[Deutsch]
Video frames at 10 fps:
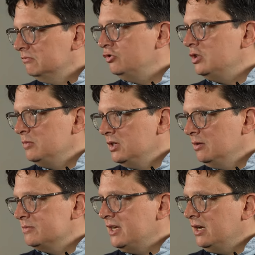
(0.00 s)
würde ich
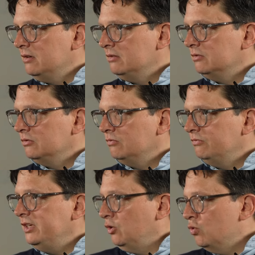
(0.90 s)
mir im sehr
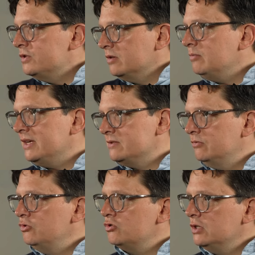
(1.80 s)
viel größeren
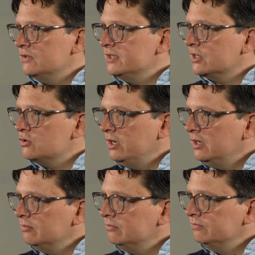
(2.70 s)
Maße wünschen als das mhm. aktuelle.
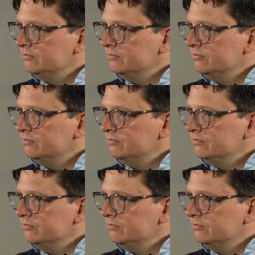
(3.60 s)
